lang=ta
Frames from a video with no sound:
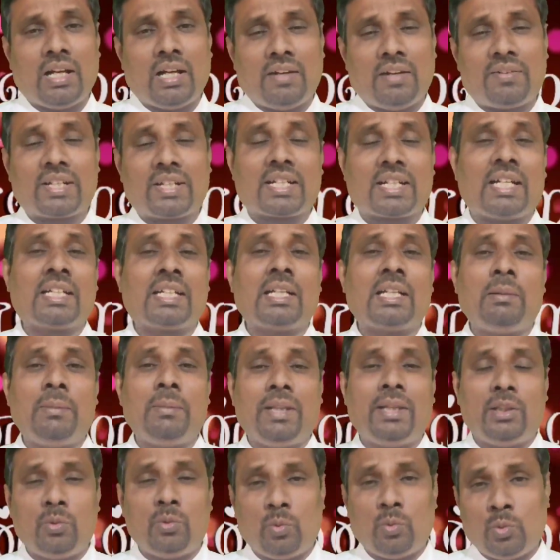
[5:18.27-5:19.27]
அவர் கண்கள்
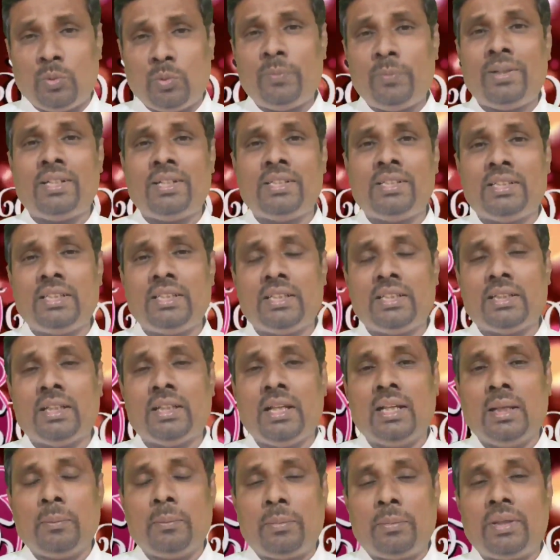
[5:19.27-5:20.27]
மீது உமிழ்ந்து
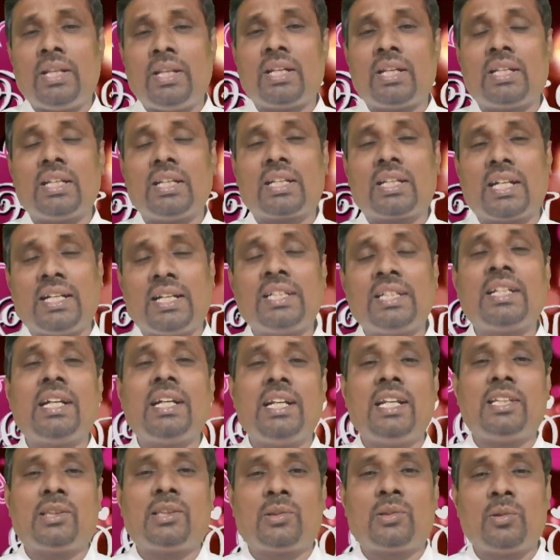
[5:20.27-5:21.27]
பிறகு
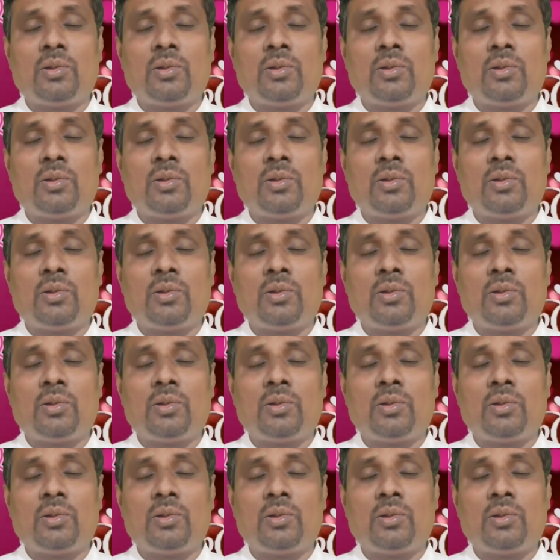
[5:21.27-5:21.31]
கண்களை